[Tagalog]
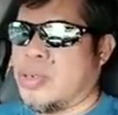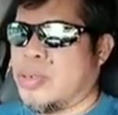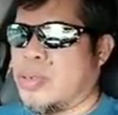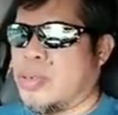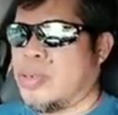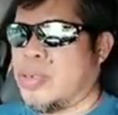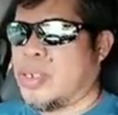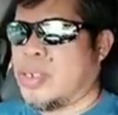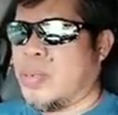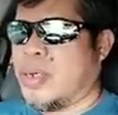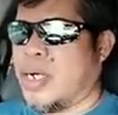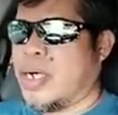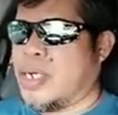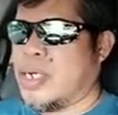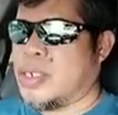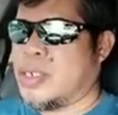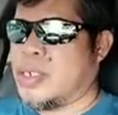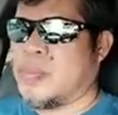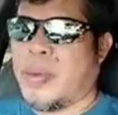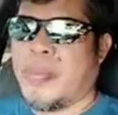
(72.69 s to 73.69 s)
sa mga
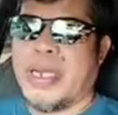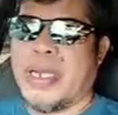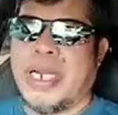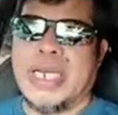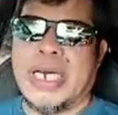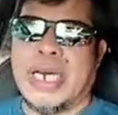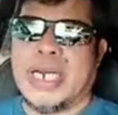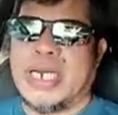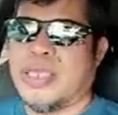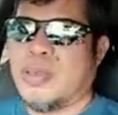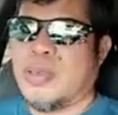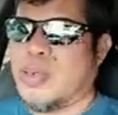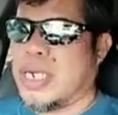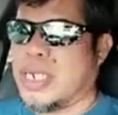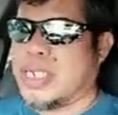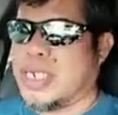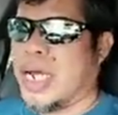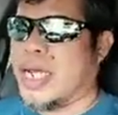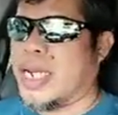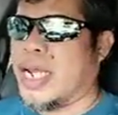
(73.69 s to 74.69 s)
pamilyar nitong
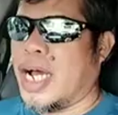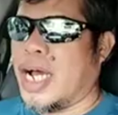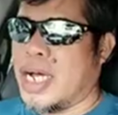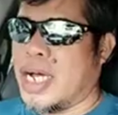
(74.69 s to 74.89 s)
kalsada